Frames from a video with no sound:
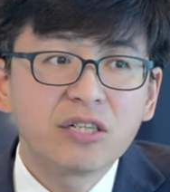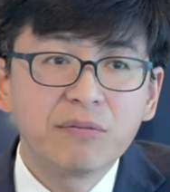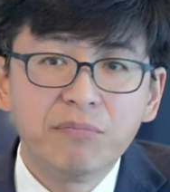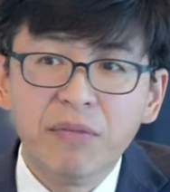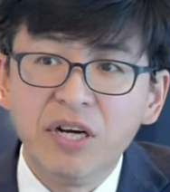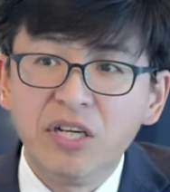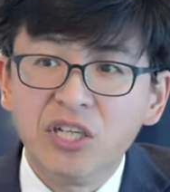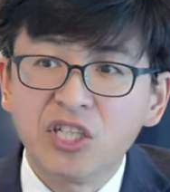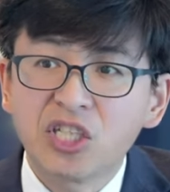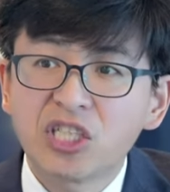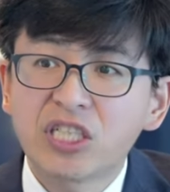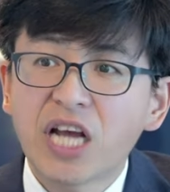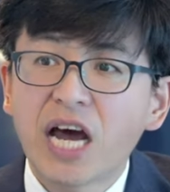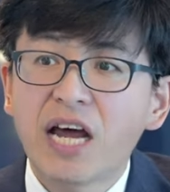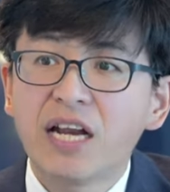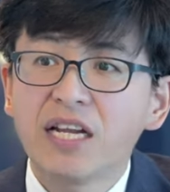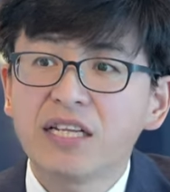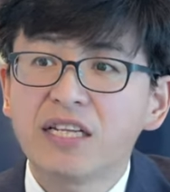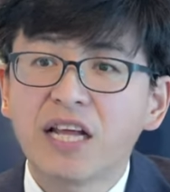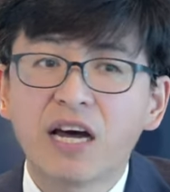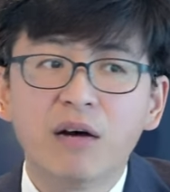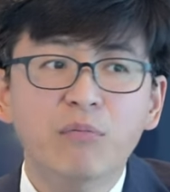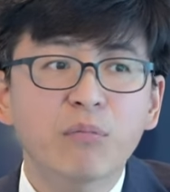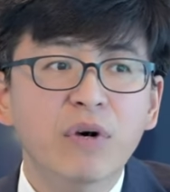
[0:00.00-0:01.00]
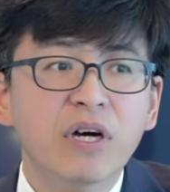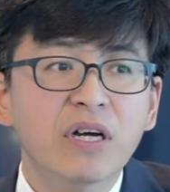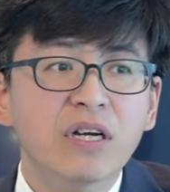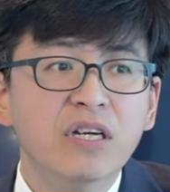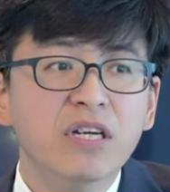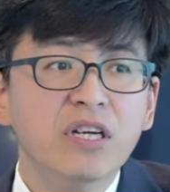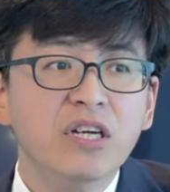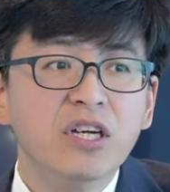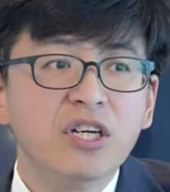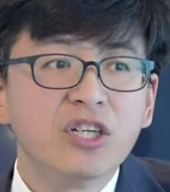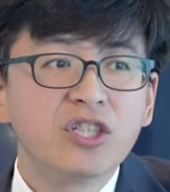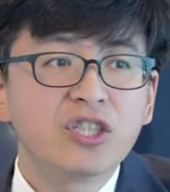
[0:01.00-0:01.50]
们，杀了他们，
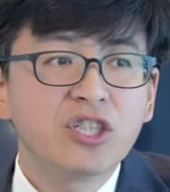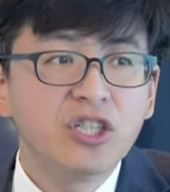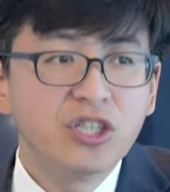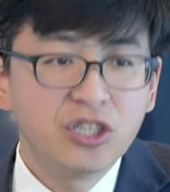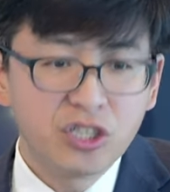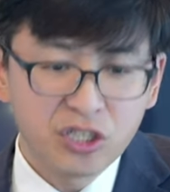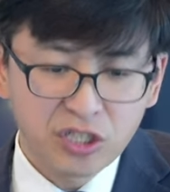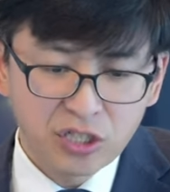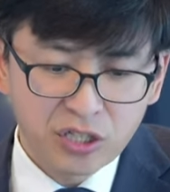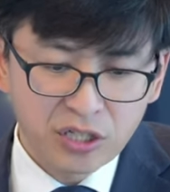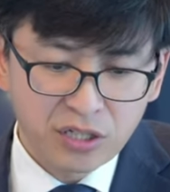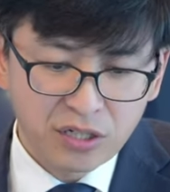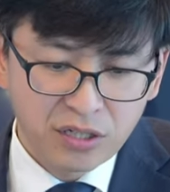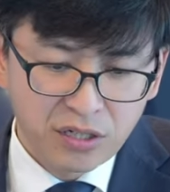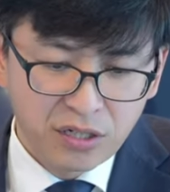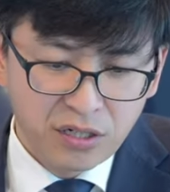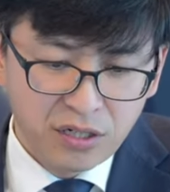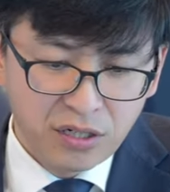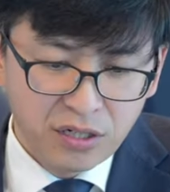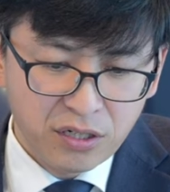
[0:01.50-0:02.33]
甚至。